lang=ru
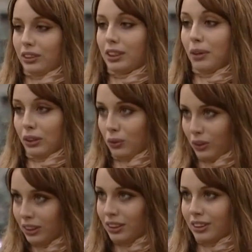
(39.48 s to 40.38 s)
сама на
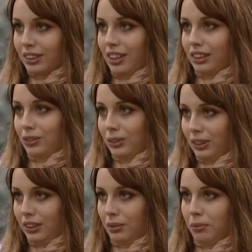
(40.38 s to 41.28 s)
Украине родилась, в
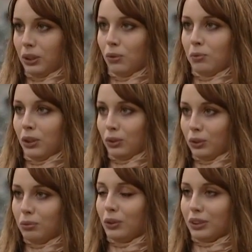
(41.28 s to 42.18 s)
Одессе, поэтому у меня
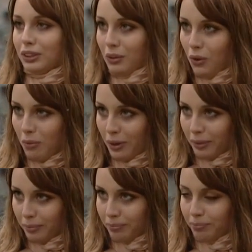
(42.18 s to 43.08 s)
оттуда много знакомых.